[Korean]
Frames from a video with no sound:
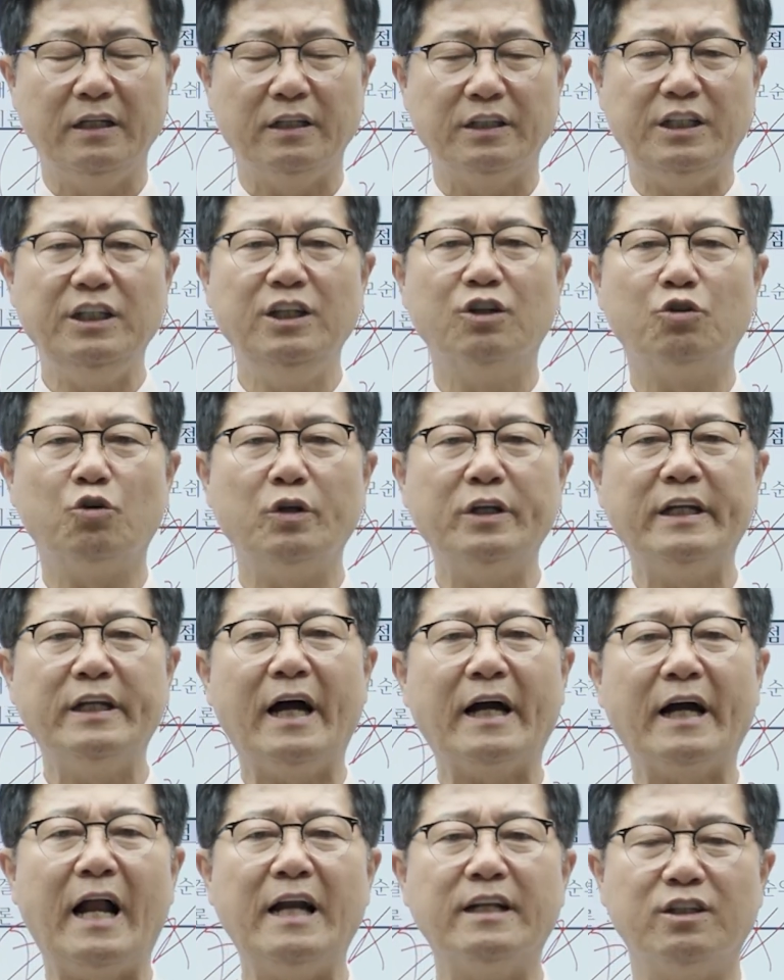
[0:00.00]

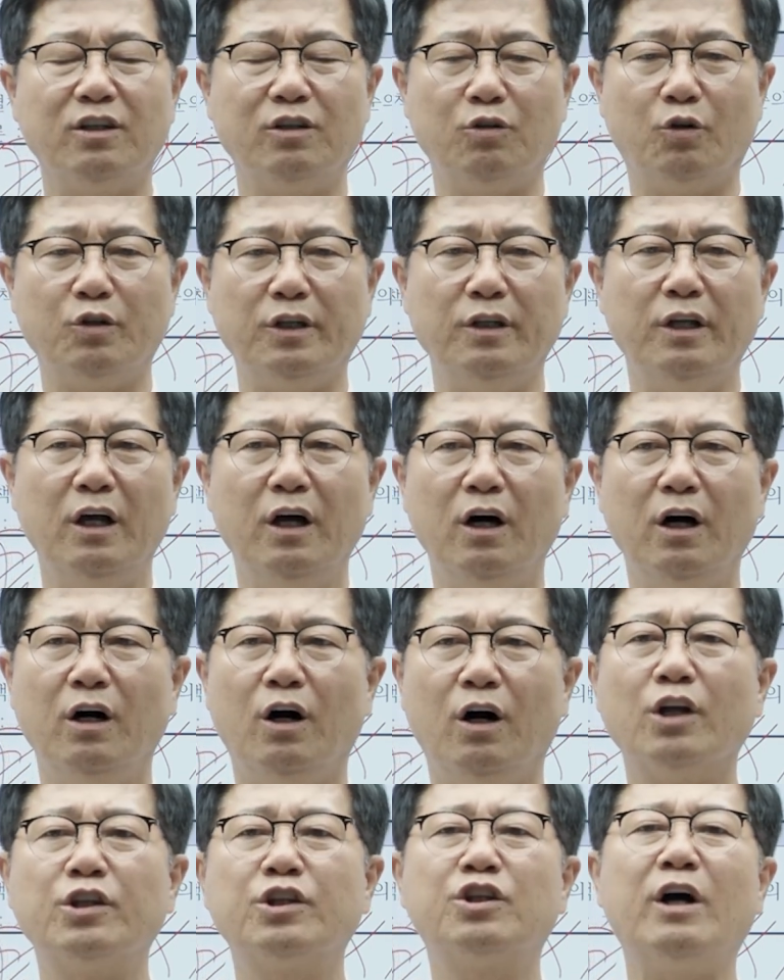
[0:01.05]
기능론이나 갈등론은
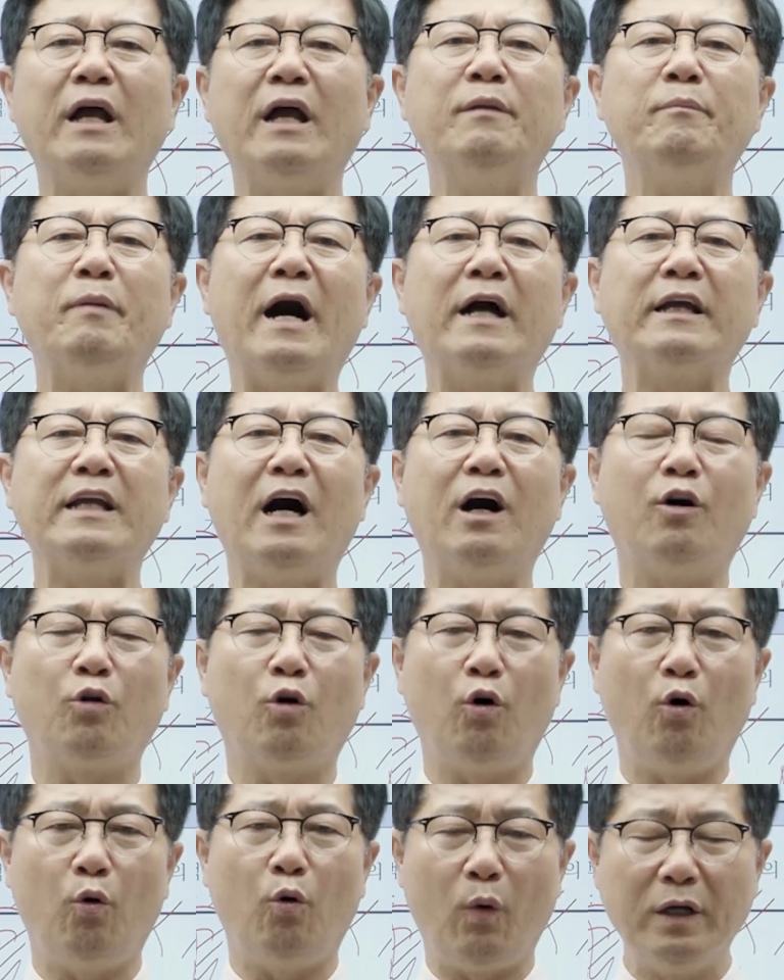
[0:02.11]
어떠한
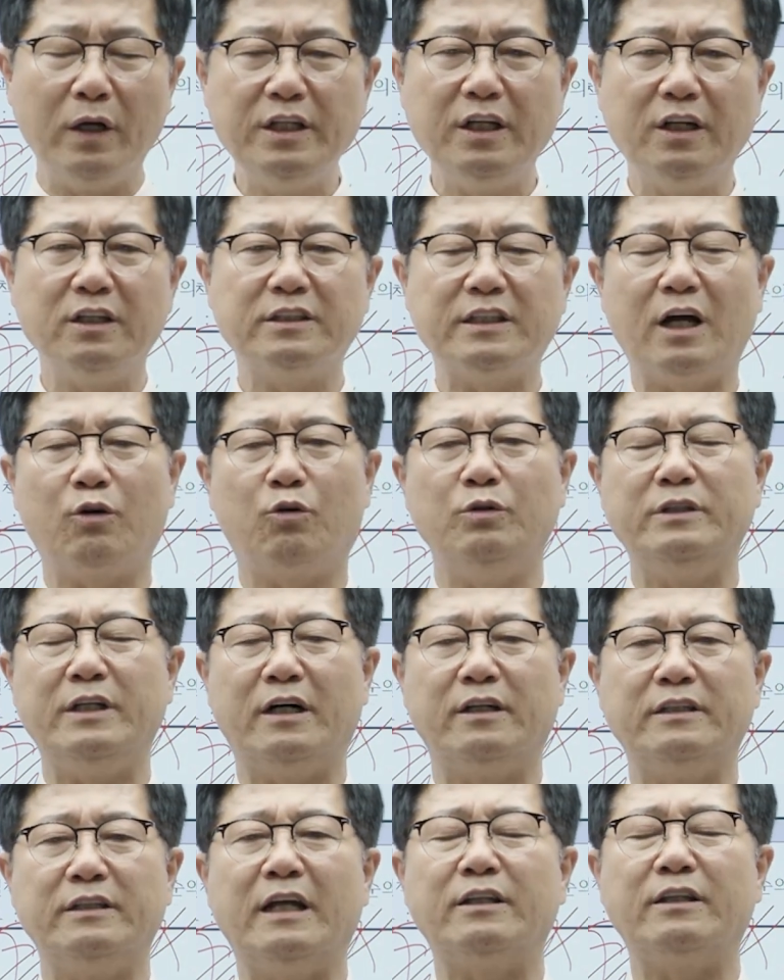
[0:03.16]
방향으로 원인을 찾고 이제
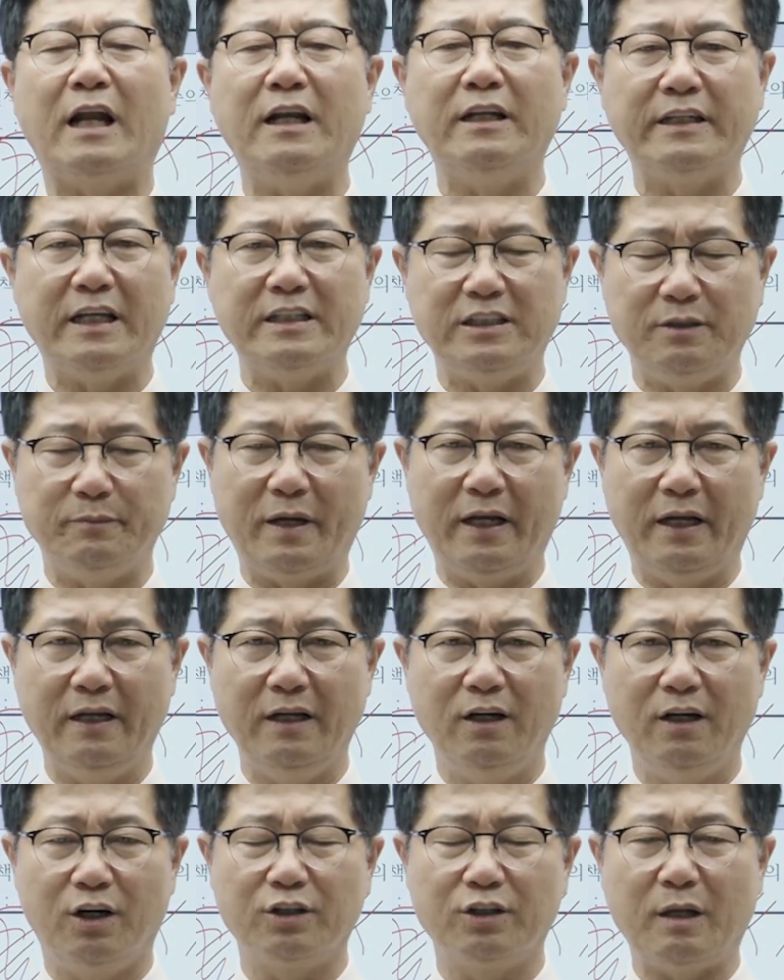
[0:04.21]
하느냐는 다르겠지만
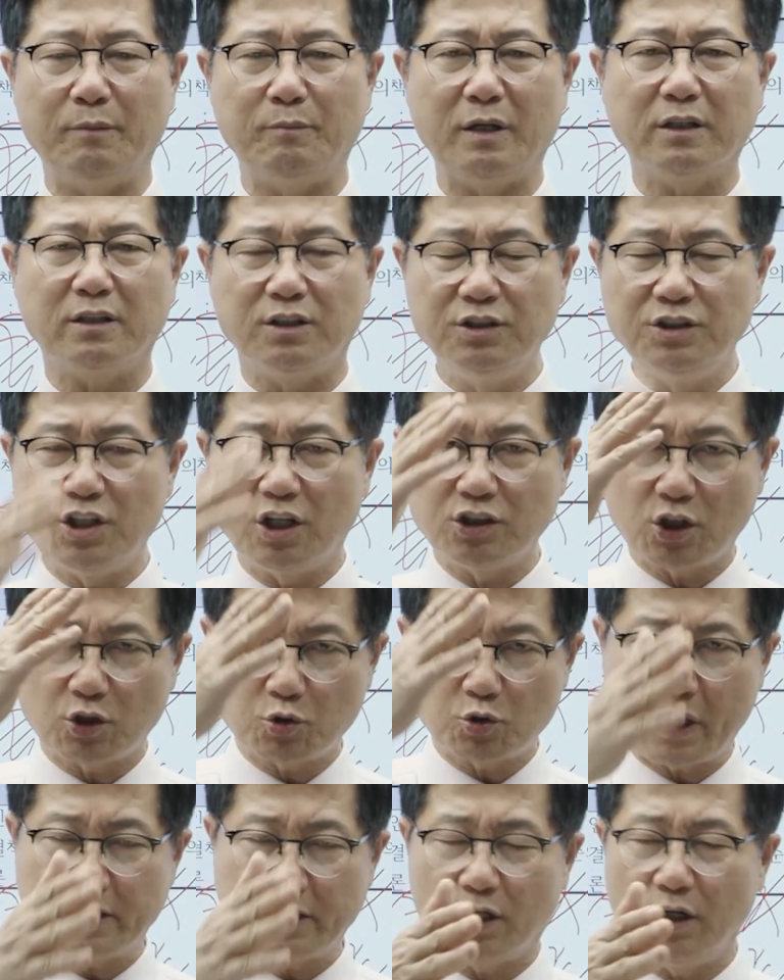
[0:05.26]
어떤 긍정적
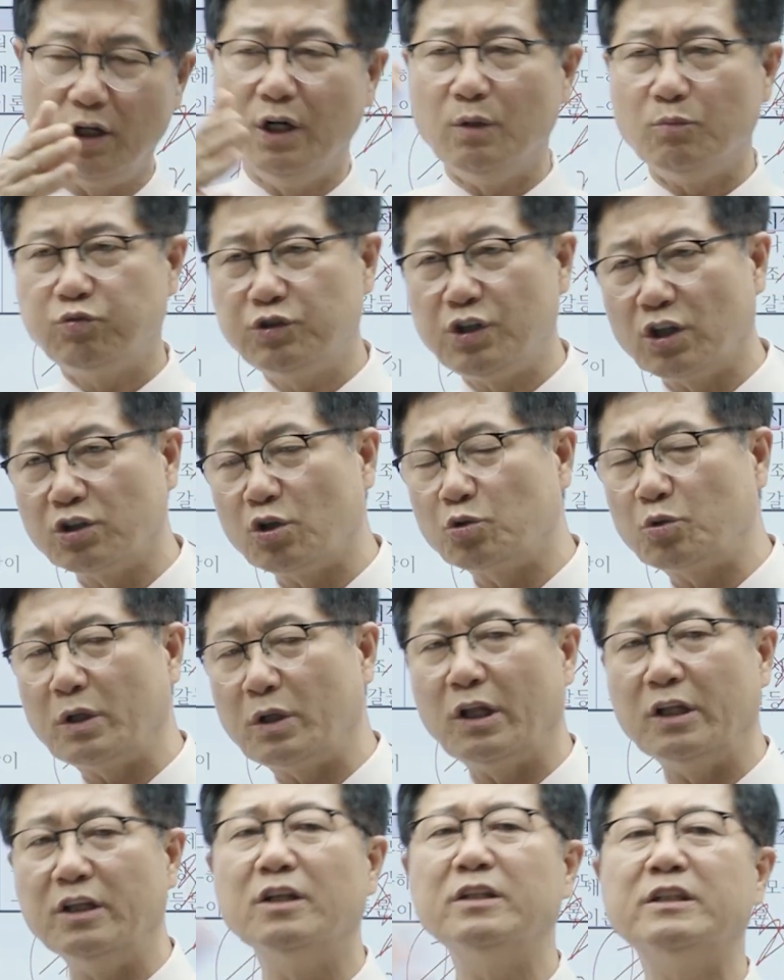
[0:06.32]
쪽에서 부정적
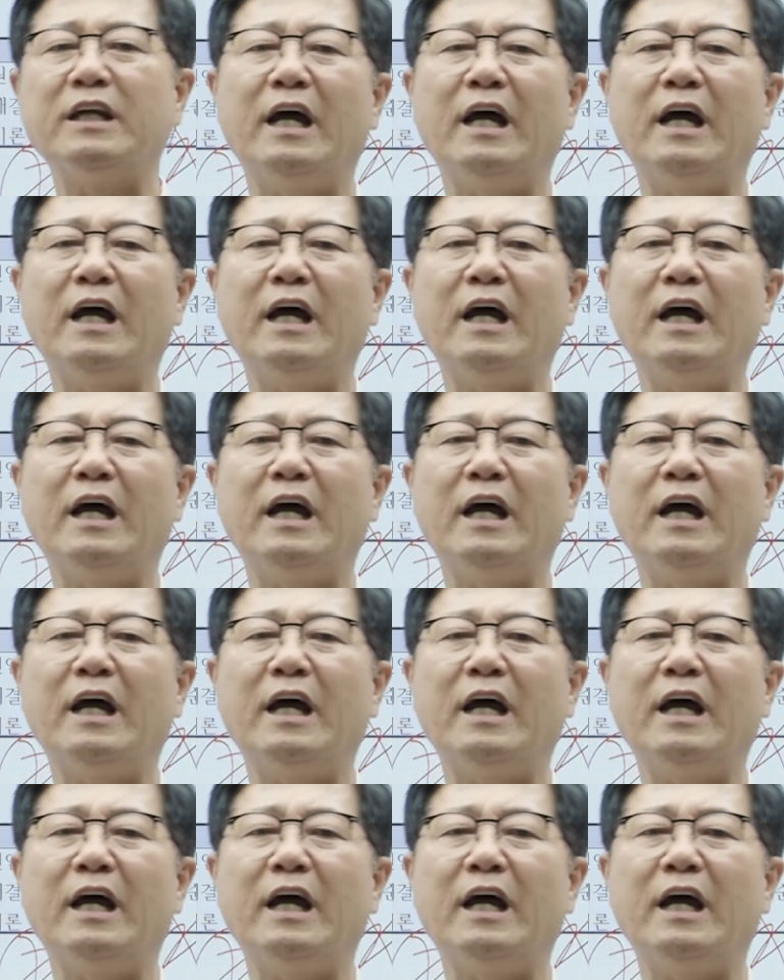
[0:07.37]
쪽에서 이런